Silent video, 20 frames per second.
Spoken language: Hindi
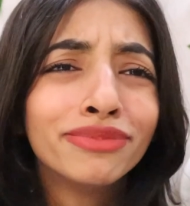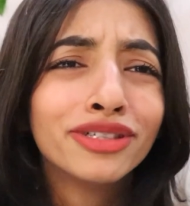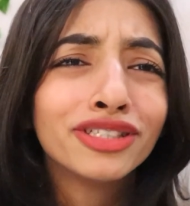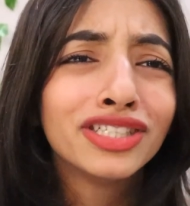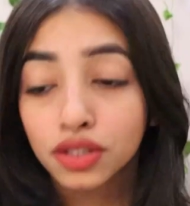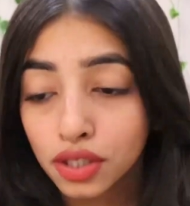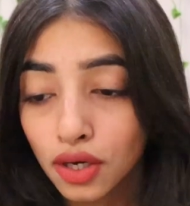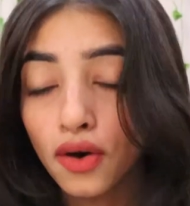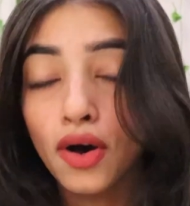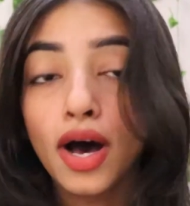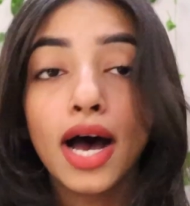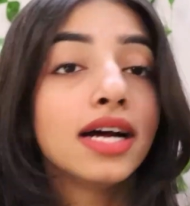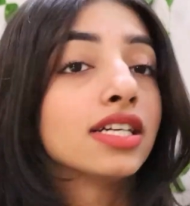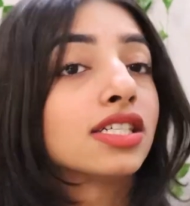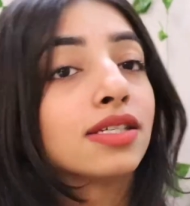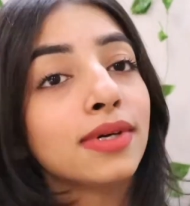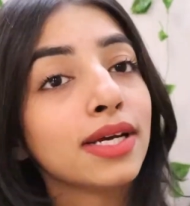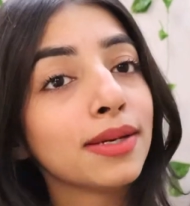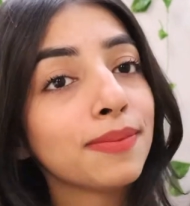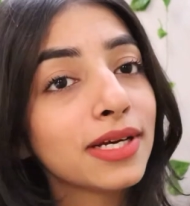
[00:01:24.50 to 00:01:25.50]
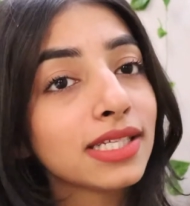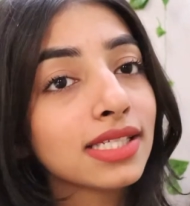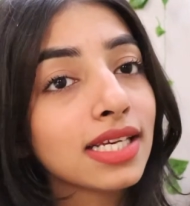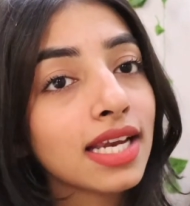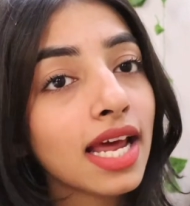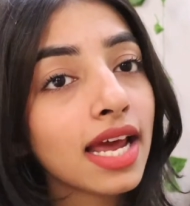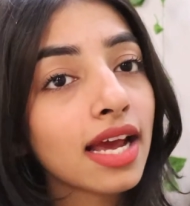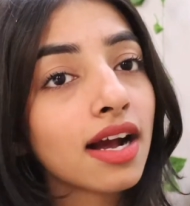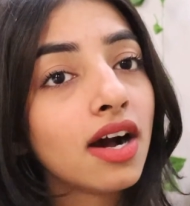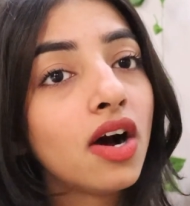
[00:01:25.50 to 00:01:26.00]
सो so, आज हमारे पास है
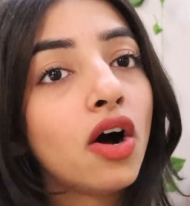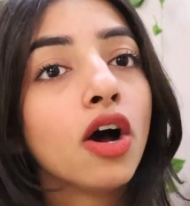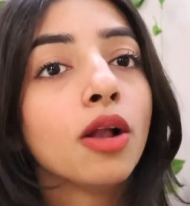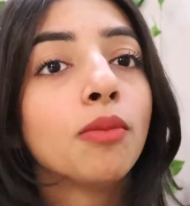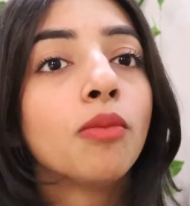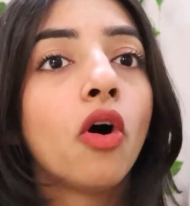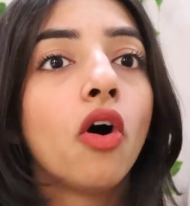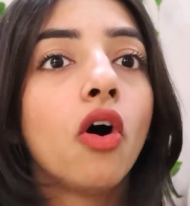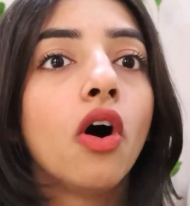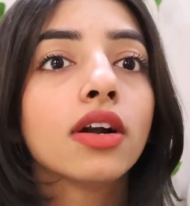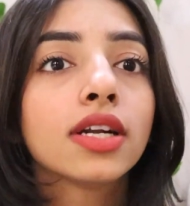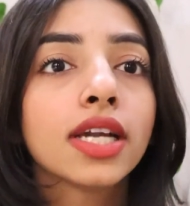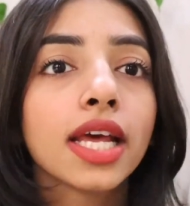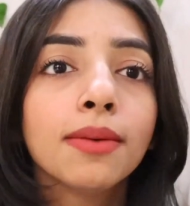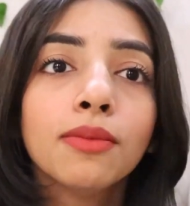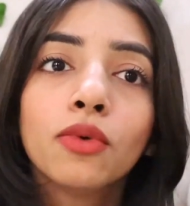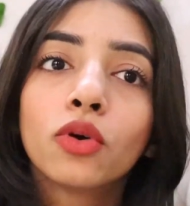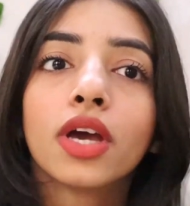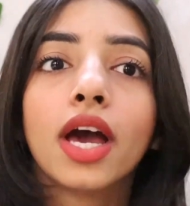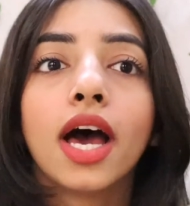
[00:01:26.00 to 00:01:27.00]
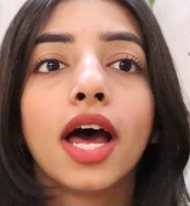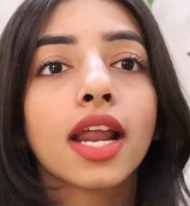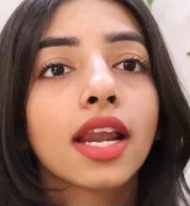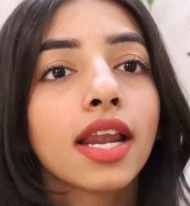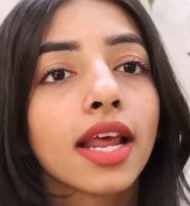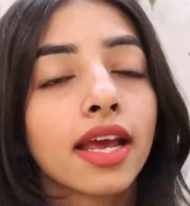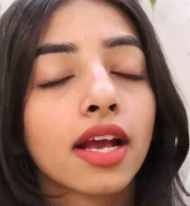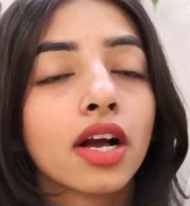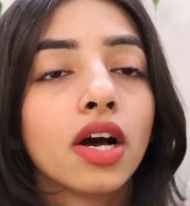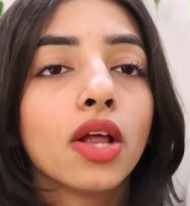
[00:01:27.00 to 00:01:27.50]
नायका हॉल बहुत टाइम हो गया यार
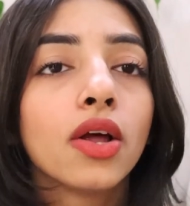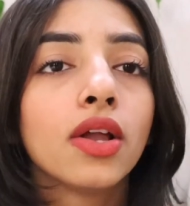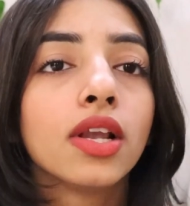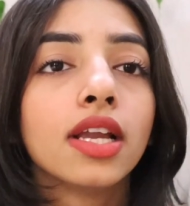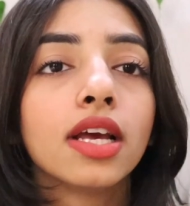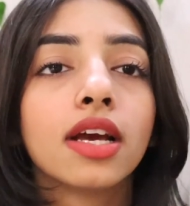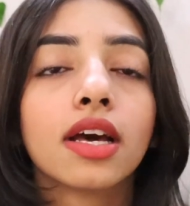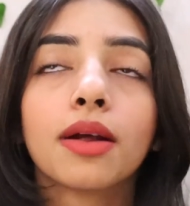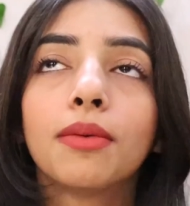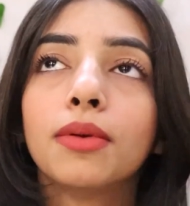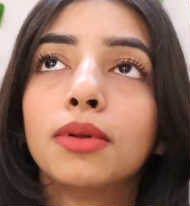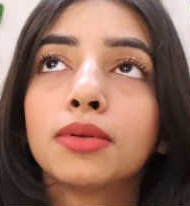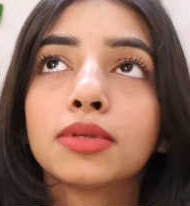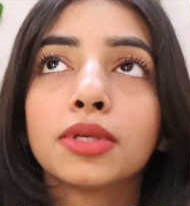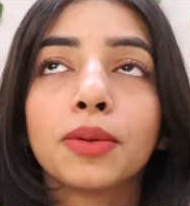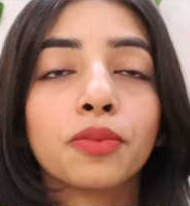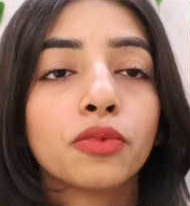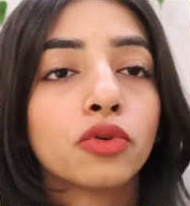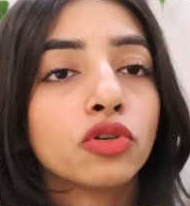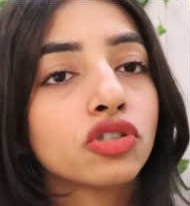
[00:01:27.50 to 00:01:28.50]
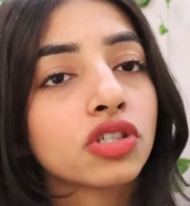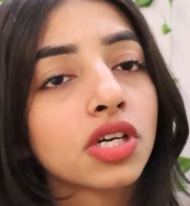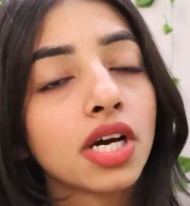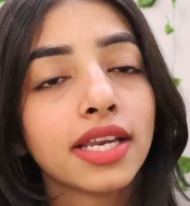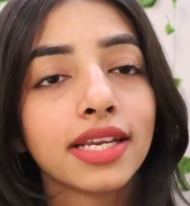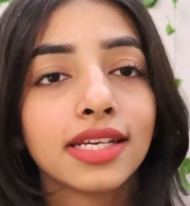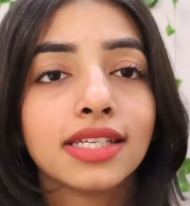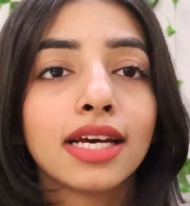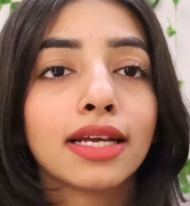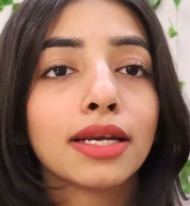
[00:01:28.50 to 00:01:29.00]
नायका हॉल नहीं करा मतलब सब कुछ
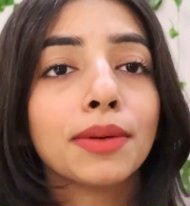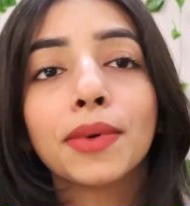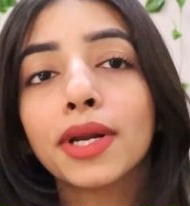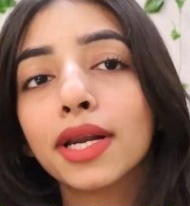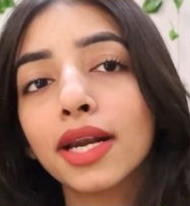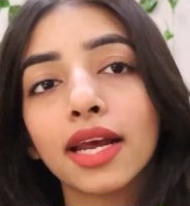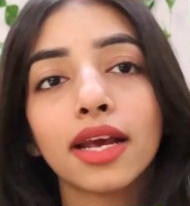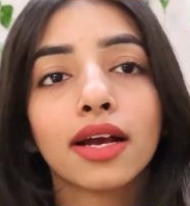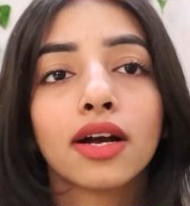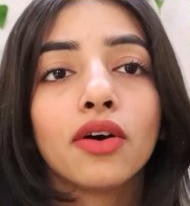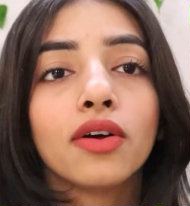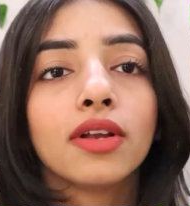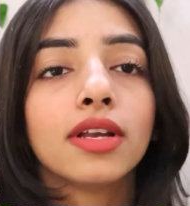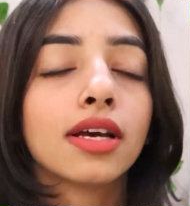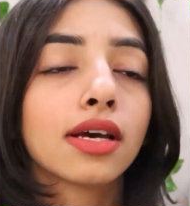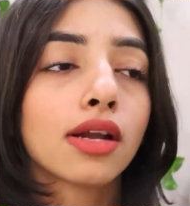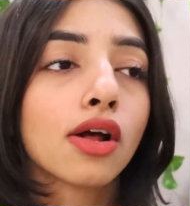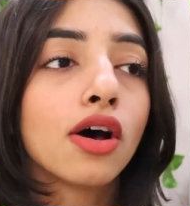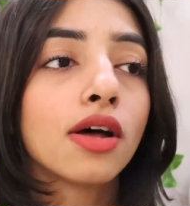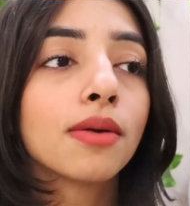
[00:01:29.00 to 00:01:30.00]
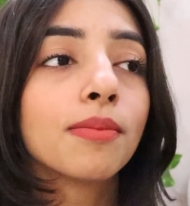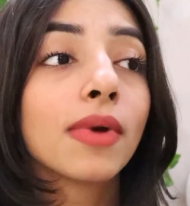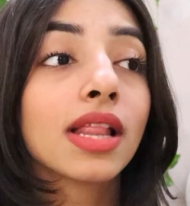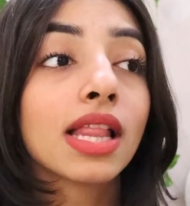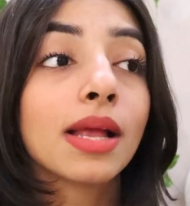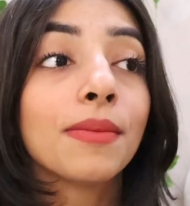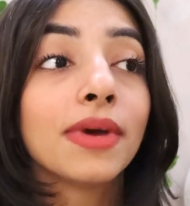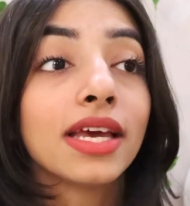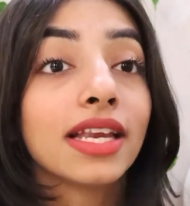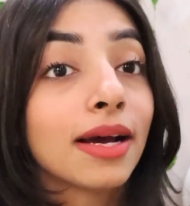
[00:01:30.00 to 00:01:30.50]
करे जा रहे पर नायका हॉल नहीं करा और
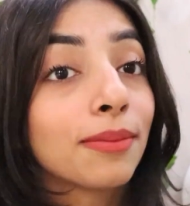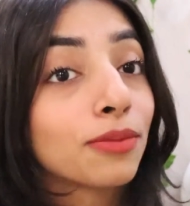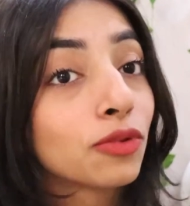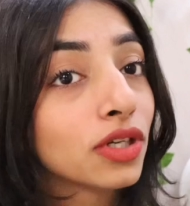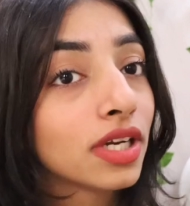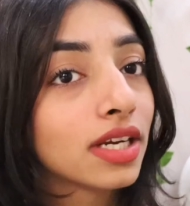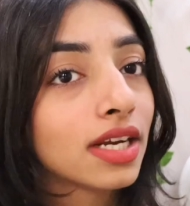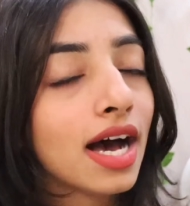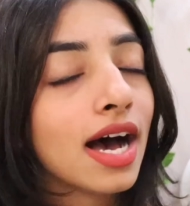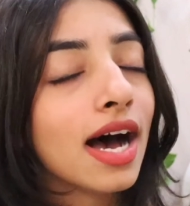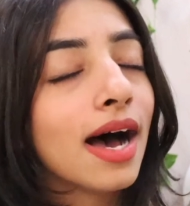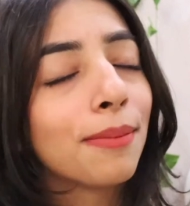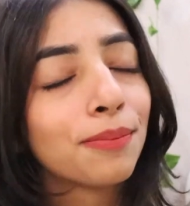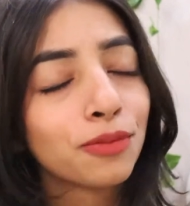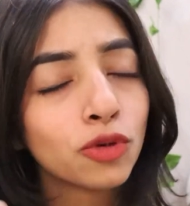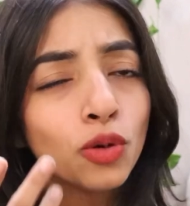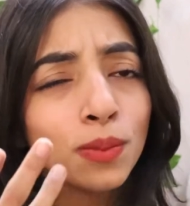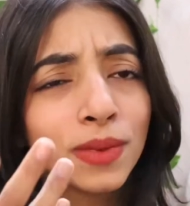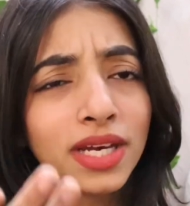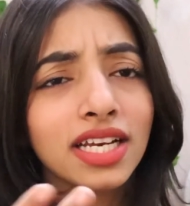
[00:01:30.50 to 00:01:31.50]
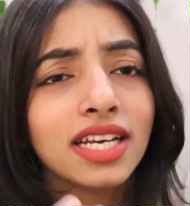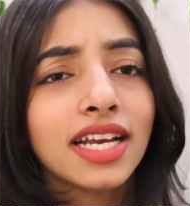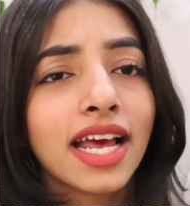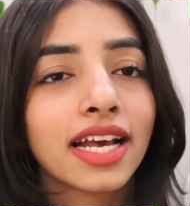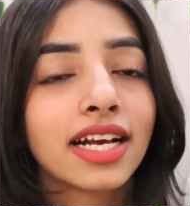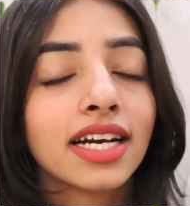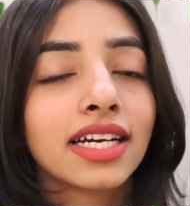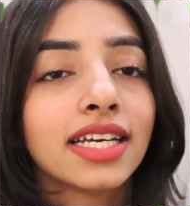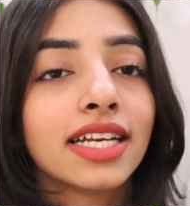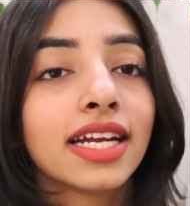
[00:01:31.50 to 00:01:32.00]
मतलब मेरी आपको आपको मेरी
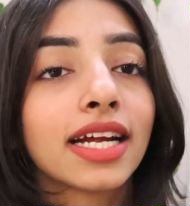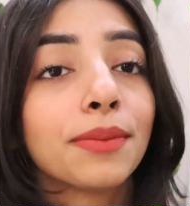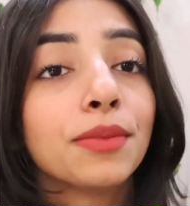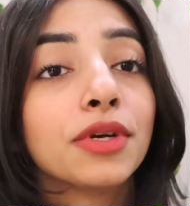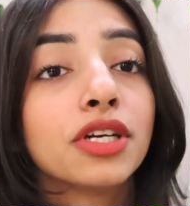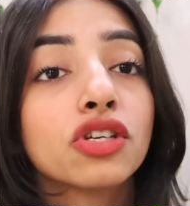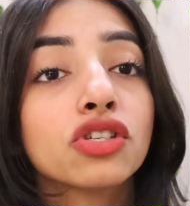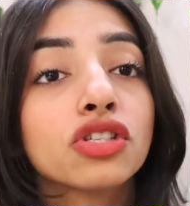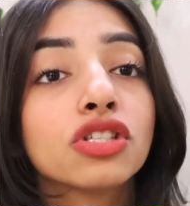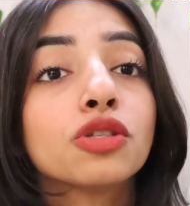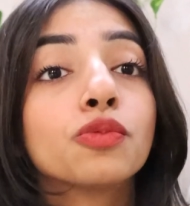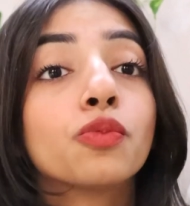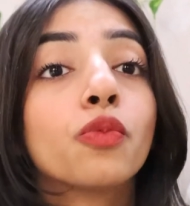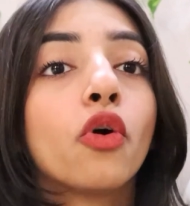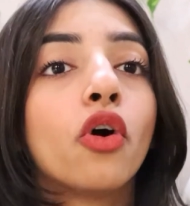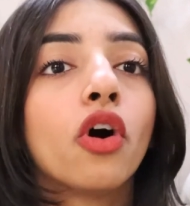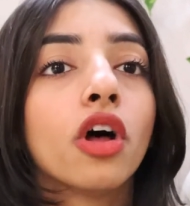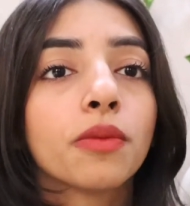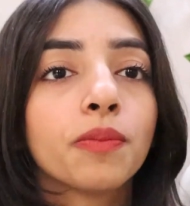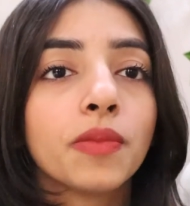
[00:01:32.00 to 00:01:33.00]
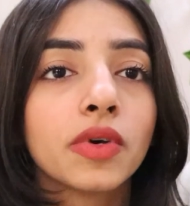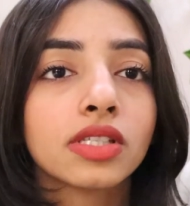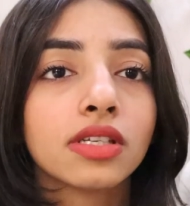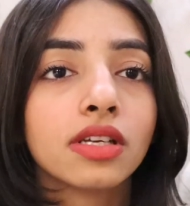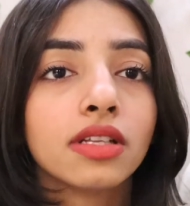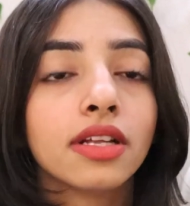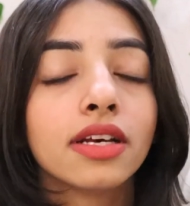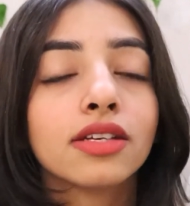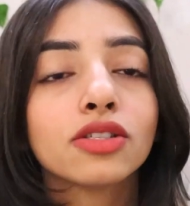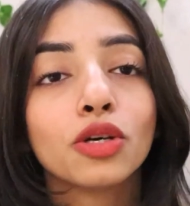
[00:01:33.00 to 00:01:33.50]
नायका की रिकमेंडेशन बहुत
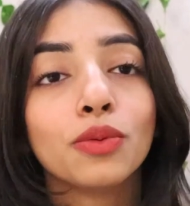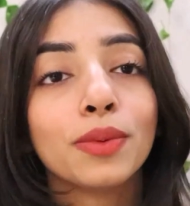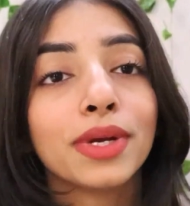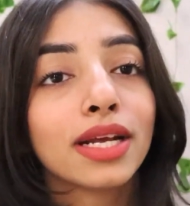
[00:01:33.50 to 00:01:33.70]
पसंद है सो so,